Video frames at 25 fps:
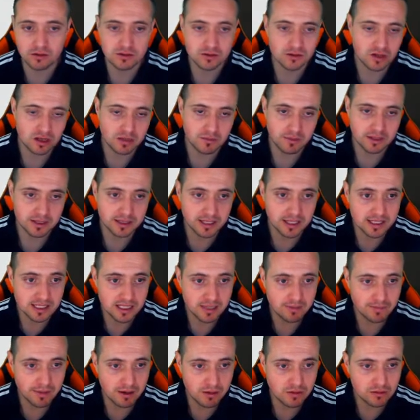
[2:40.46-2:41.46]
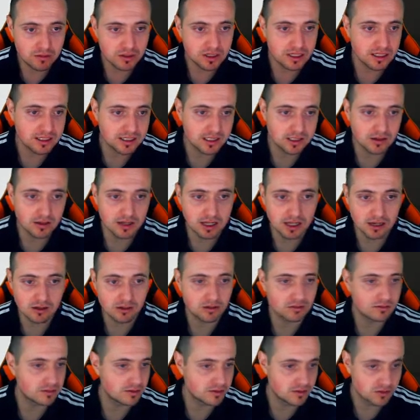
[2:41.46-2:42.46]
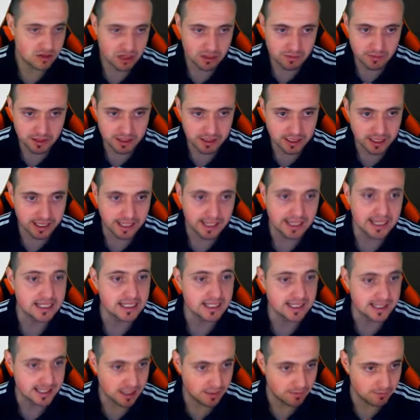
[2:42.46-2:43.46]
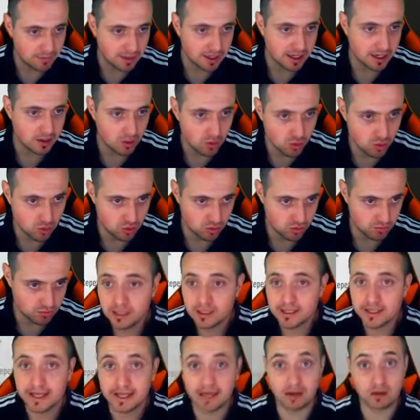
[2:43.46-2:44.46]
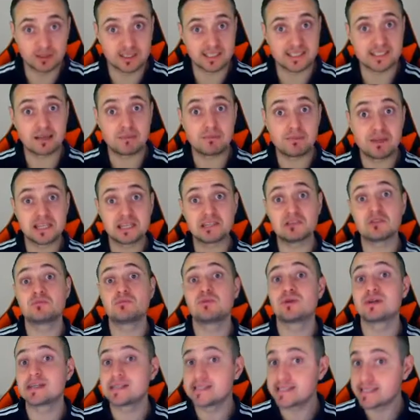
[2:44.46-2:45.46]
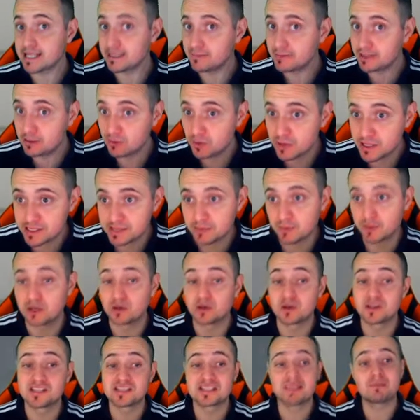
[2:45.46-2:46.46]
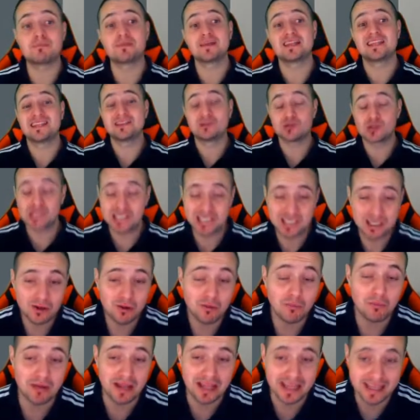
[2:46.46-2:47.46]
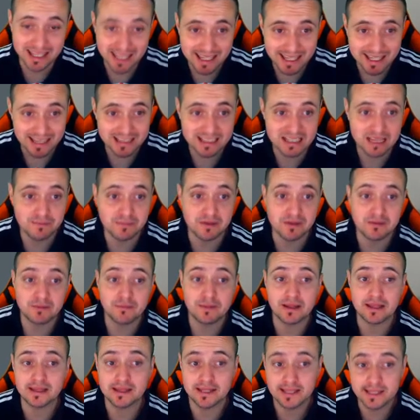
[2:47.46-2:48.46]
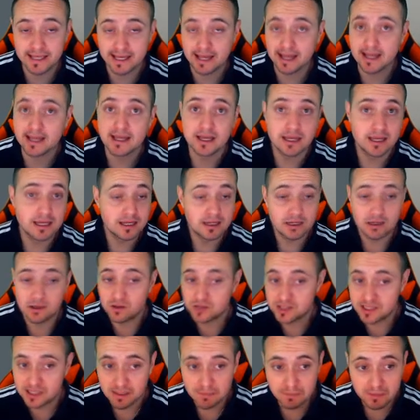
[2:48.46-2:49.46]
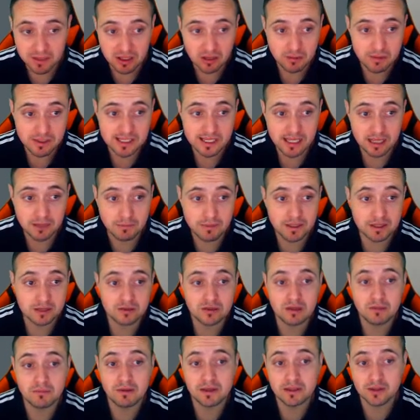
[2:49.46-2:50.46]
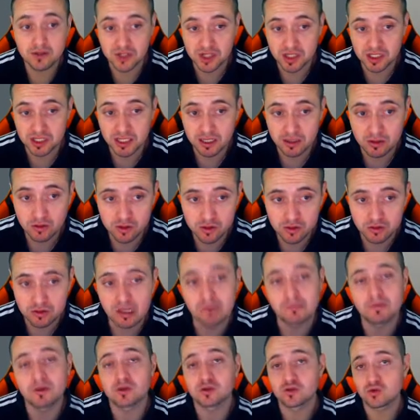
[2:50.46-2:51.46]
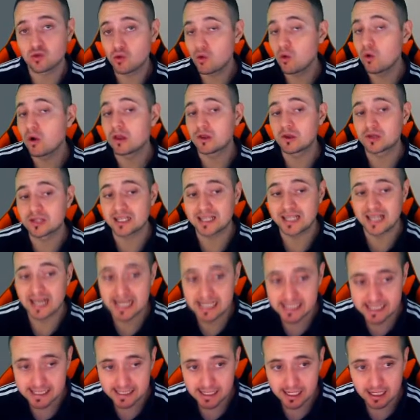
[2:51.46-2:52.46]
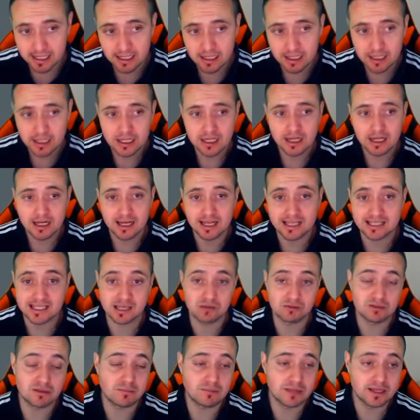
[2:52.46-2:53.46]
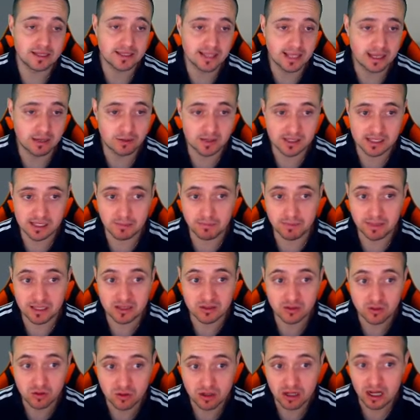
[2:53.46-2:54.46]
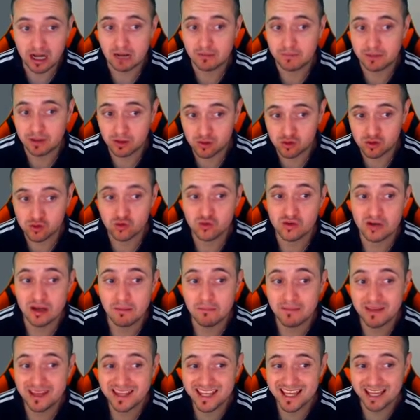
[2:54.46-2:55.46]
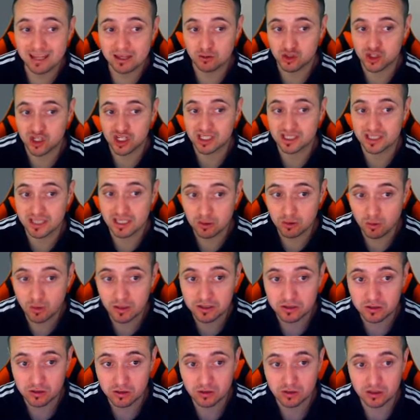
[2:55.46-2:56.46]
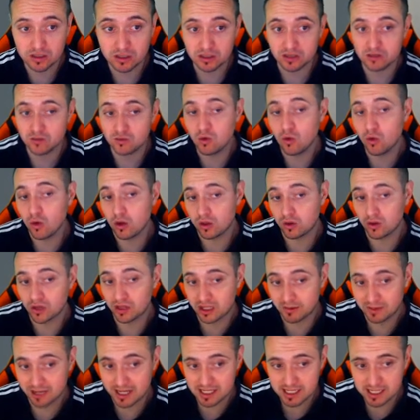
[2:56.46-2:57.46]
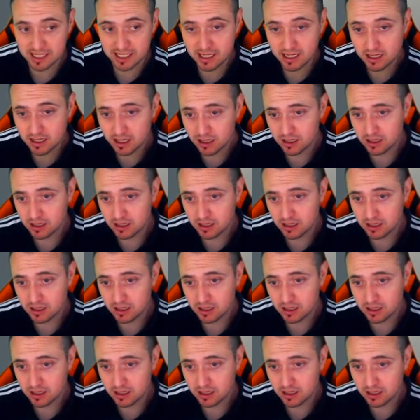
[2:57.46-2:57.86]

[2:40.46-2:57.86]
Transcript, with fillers: solamente el CPU y tiro largo solamente el CPU. ¿Qué nos está pidiendo por este David Luis? Bueno, nos está pidiendo cinco plantillas. La primera plantilla nos está pidiendo básicamente una media de 82 con al menos un jugador del Arsenal. La segunda plantilla nos está pidiendo al menos una media de 84 y un jugador de Brasil.